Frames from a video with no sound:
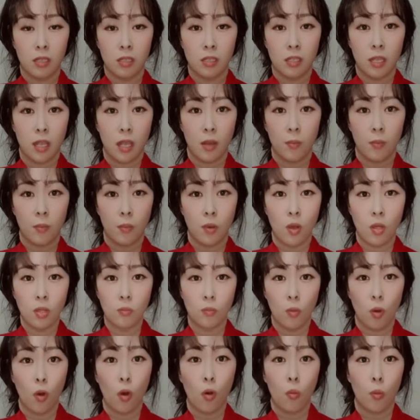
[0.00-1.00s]
제가 한번
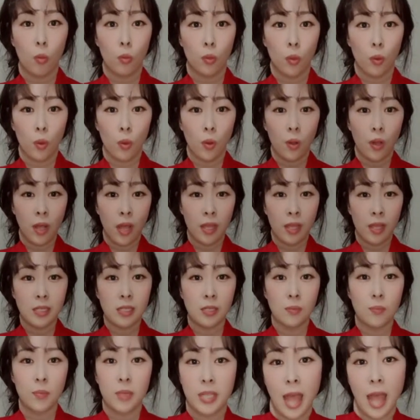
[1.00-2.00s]
먹어보도록
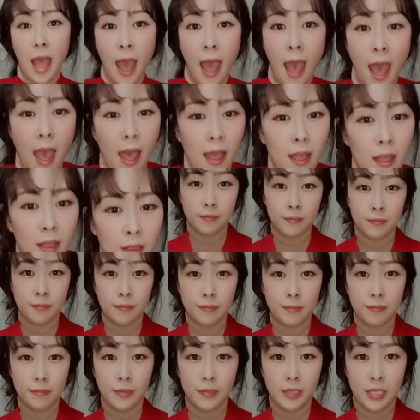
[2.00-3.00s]
하겠습니다.
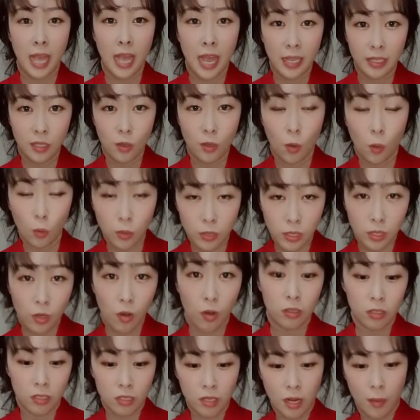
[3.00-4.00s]
자, 이제
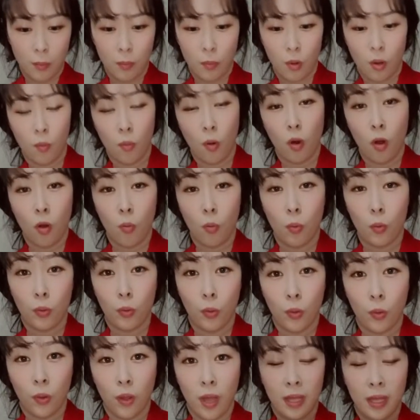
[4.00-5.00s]
오징어를 한번
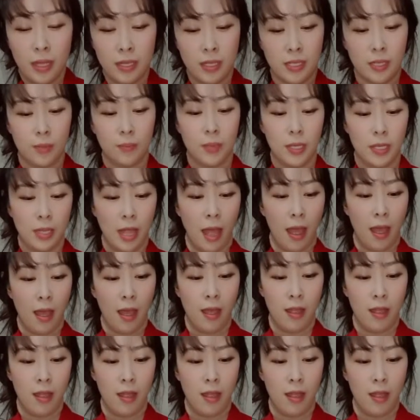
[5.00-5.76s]
먹어보도록 하겠습니다.